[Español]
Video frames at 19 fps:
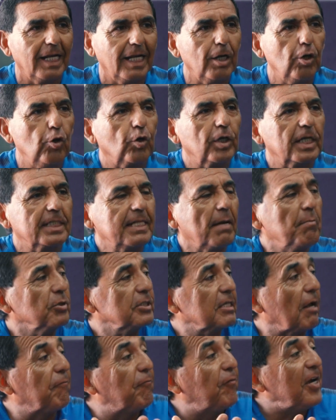Los que estamos
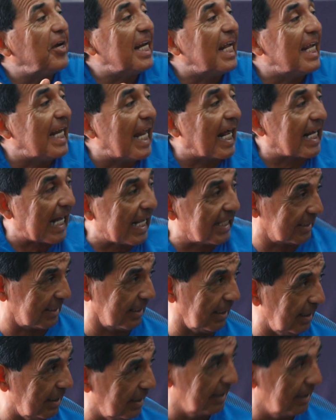afuera de la cancha